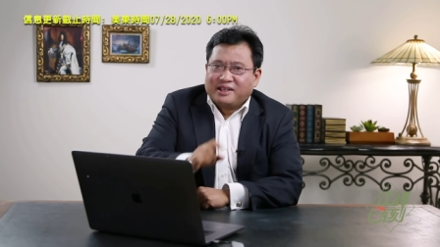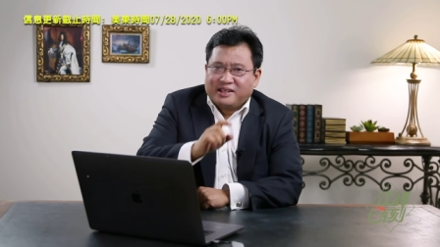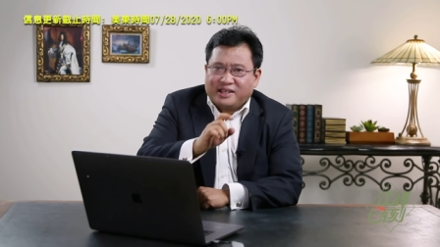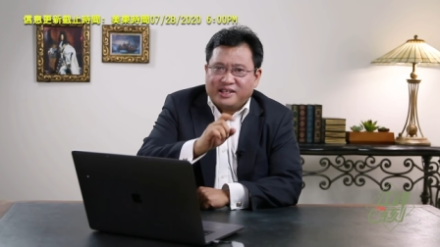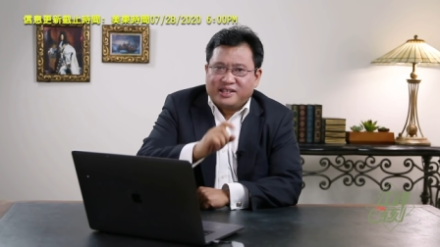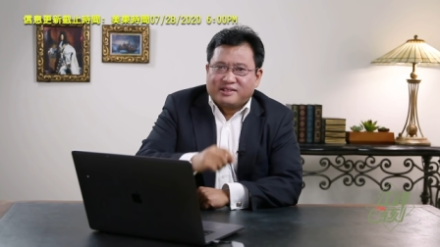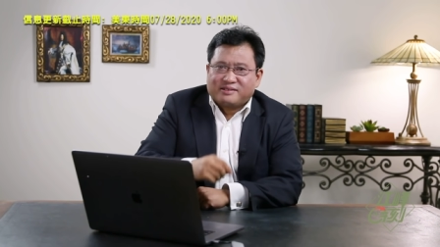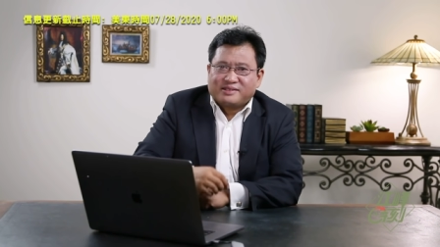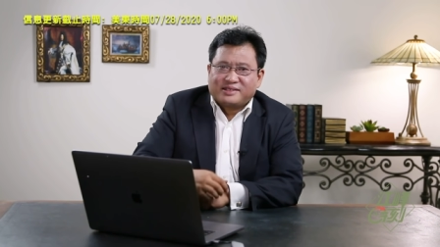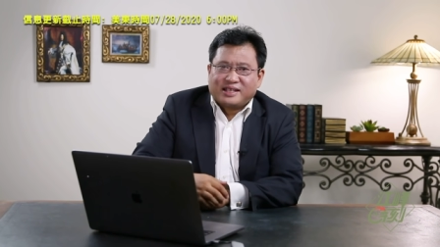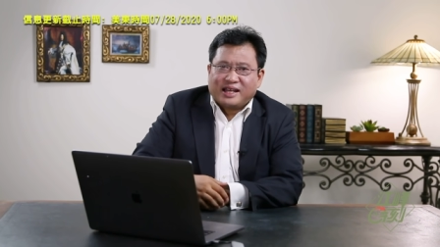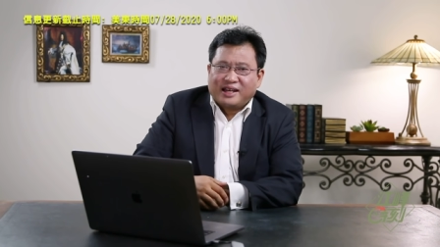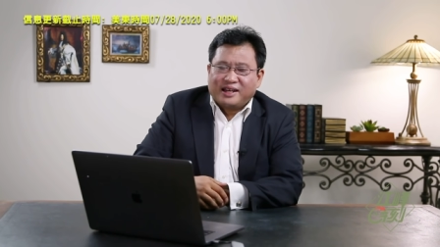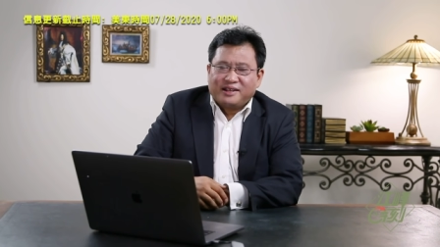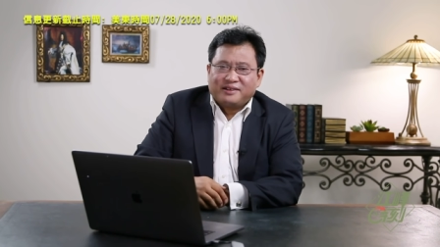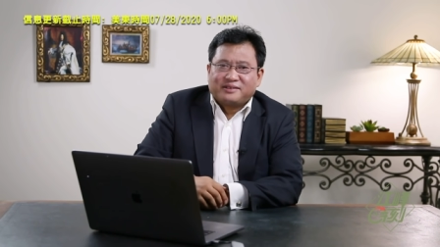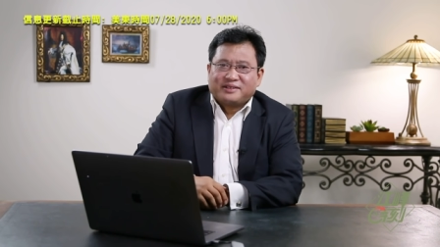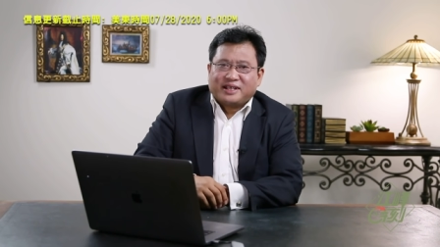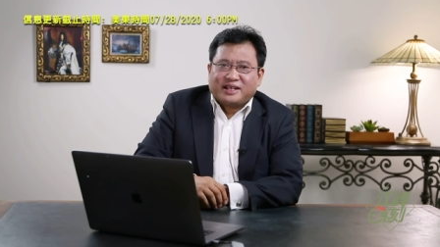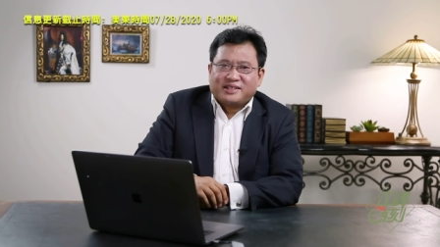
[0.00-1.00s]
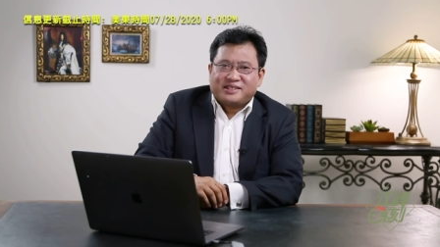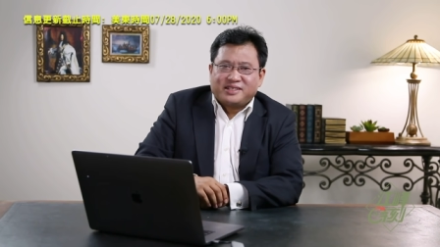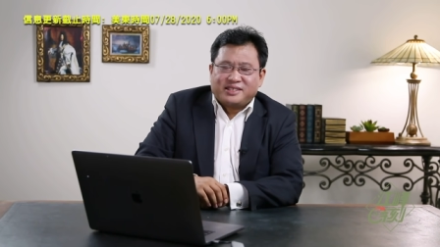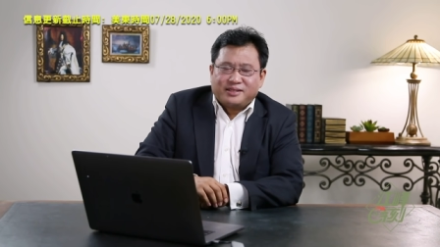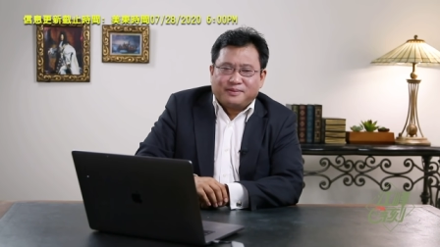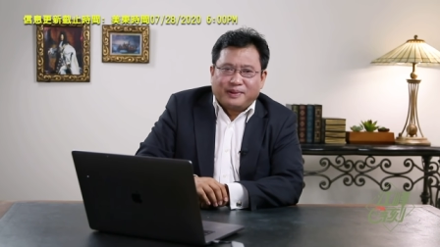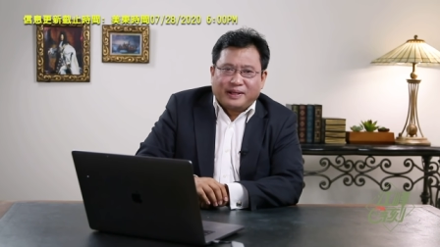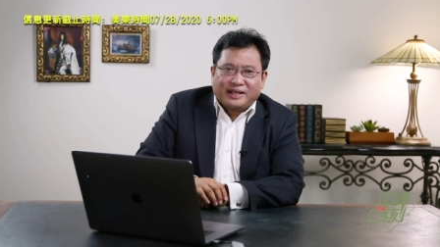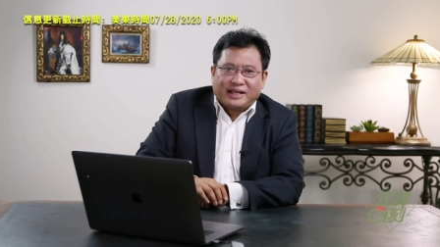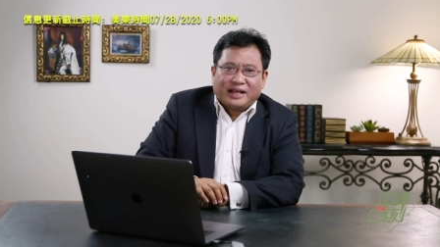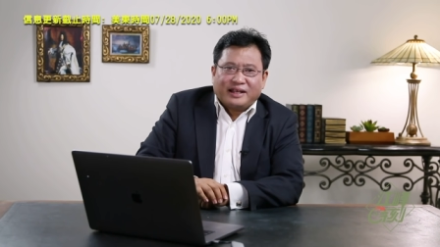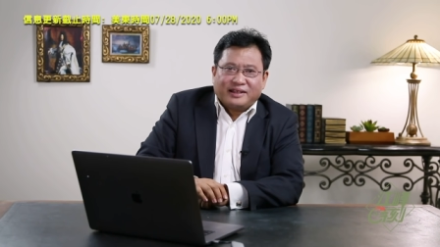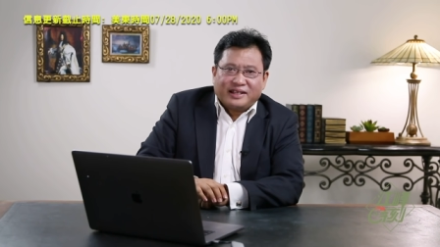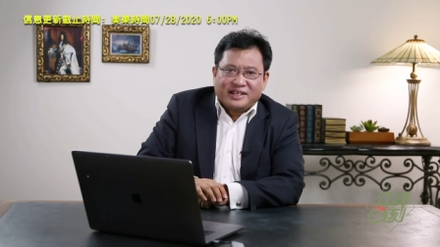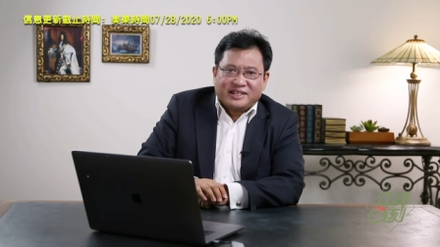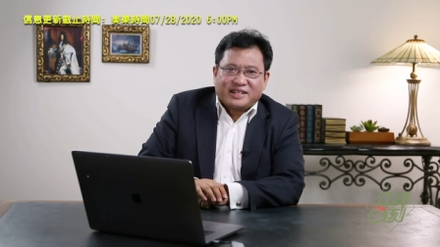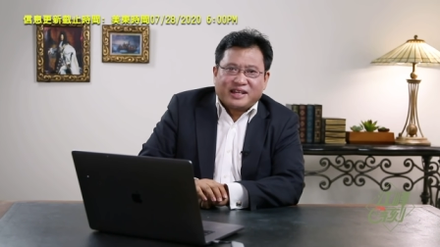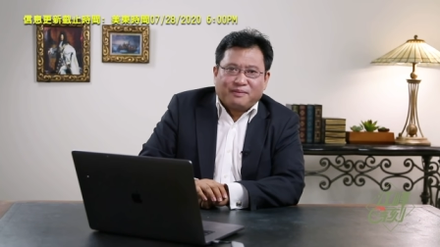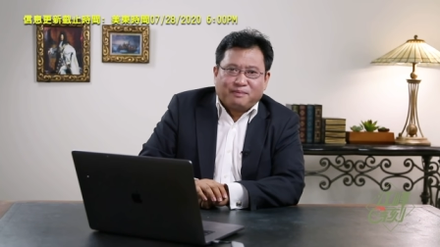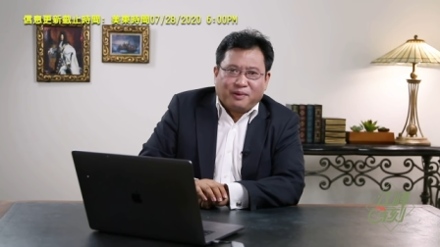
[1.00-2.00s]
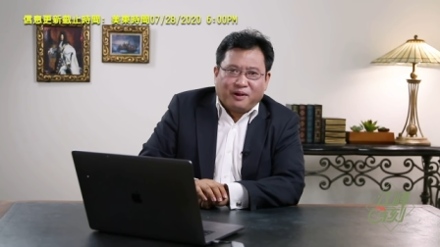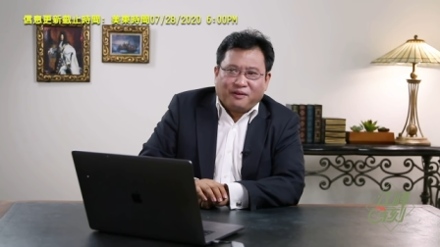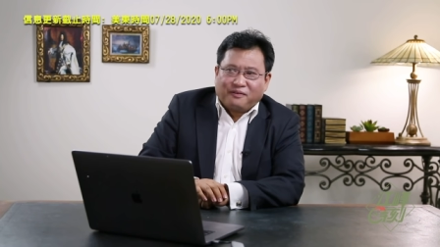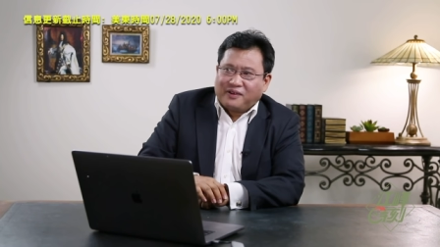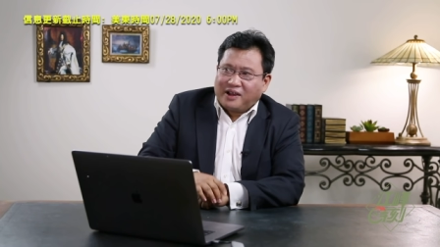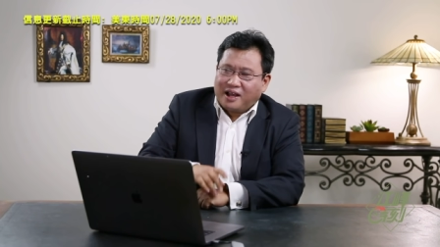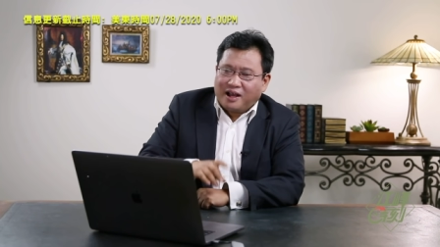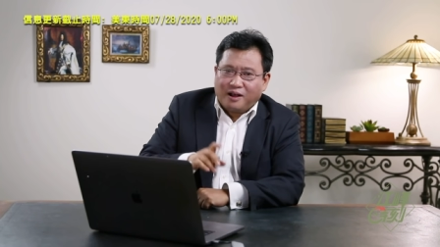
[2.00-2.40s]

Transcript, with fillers: 一九三六年，西班牙内战爆发，